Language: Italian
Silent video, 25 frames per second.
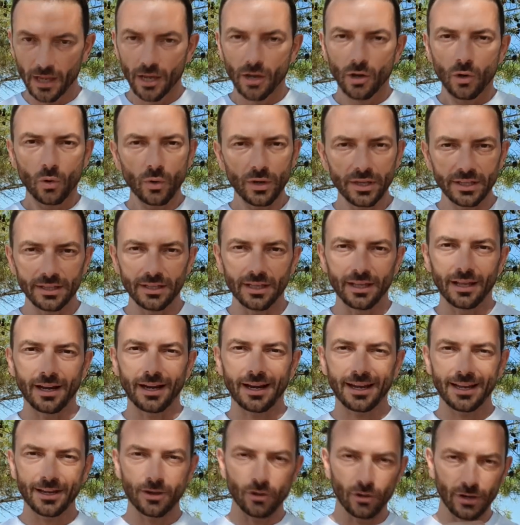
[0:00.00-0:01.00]
Quindi
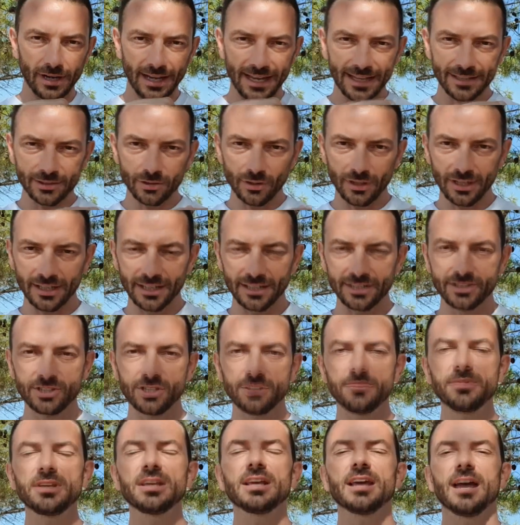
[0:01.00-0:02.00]
regolando la
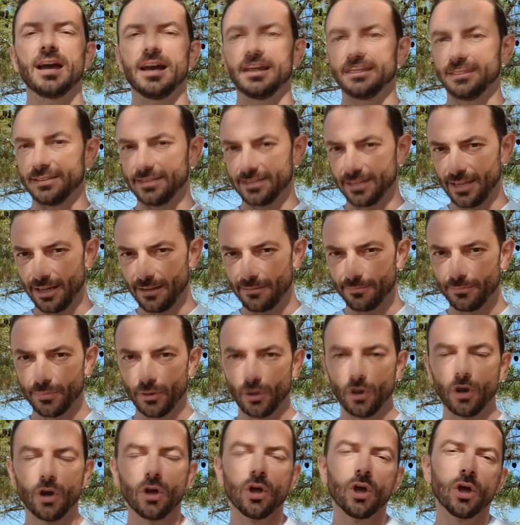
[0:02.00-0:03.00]
glicemia, ad
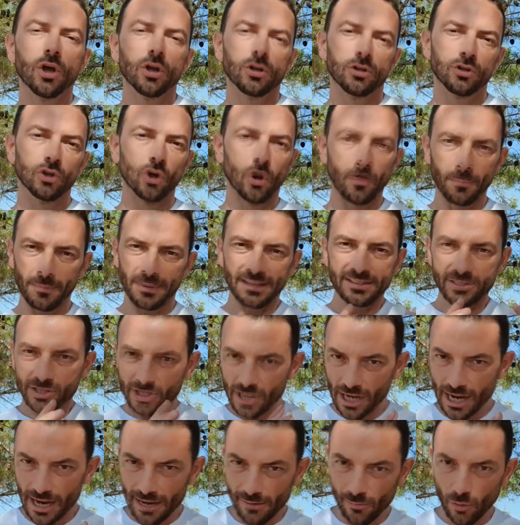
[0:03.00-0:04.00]
esempio, non
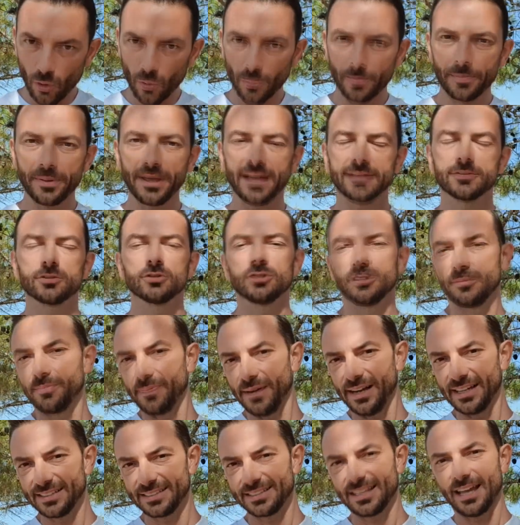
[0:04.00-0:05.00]
mangiamo un piatto di
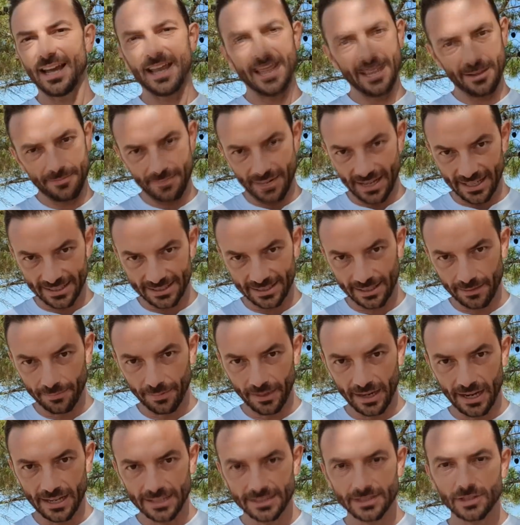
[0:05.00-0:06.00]
pasta e basta
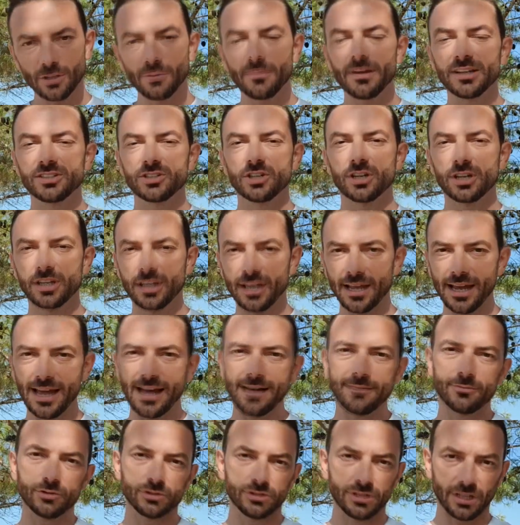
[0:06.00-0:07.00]
pranzo, ma
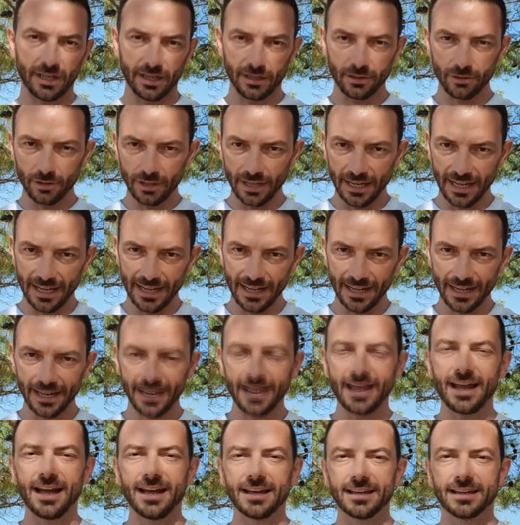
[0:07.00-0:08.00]
cerchiamo di regolare
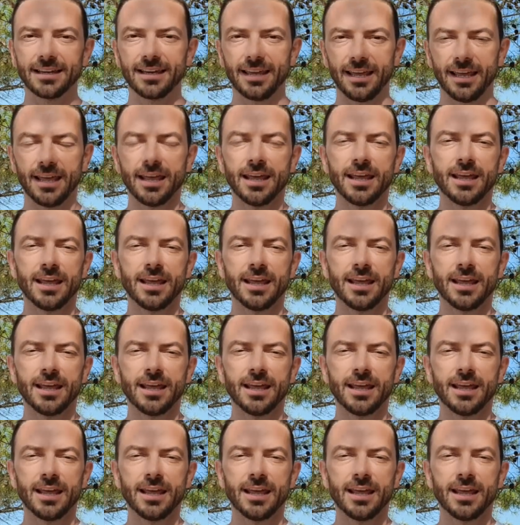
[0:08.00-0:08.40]
anche